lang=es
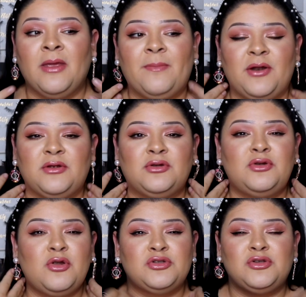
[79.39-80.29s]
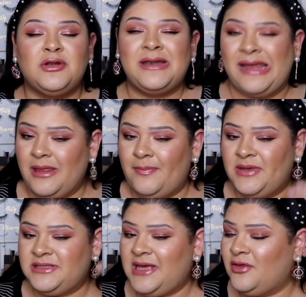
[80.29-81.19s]
pero no son nada
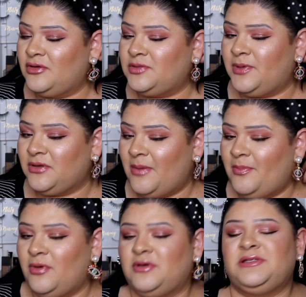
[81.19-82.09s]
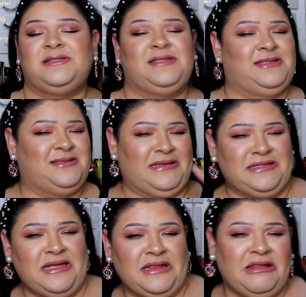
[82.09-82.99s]
pesados, pero tampoco se se
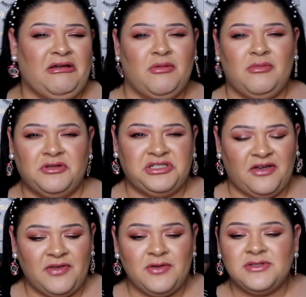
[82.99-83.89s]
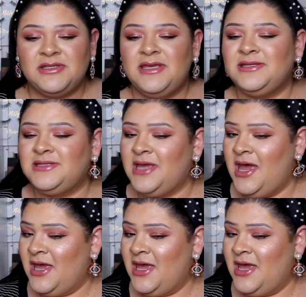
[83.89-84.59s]
sienten como chafiuskis.